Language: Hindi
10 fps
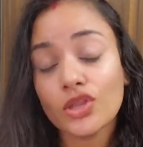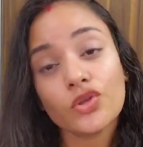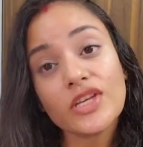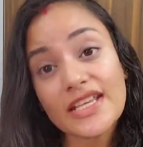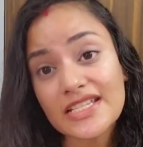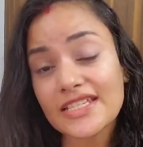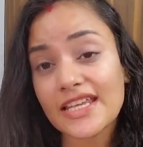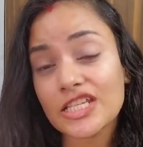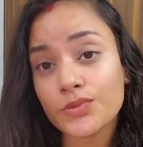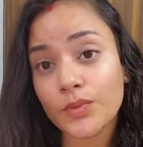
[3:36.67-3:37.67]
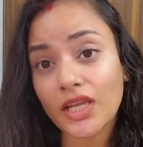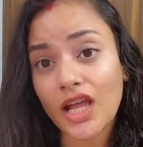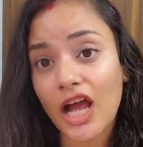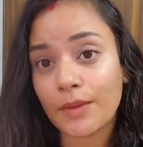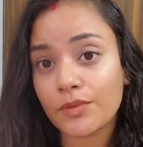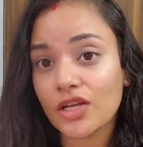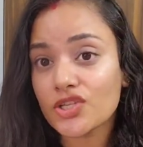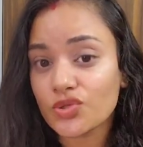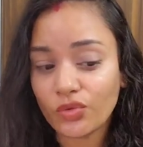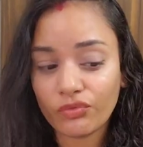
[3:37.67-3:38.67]
तो इस केस में आपका
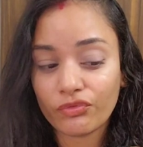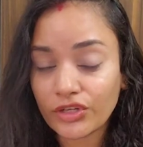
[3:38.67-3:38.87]
जो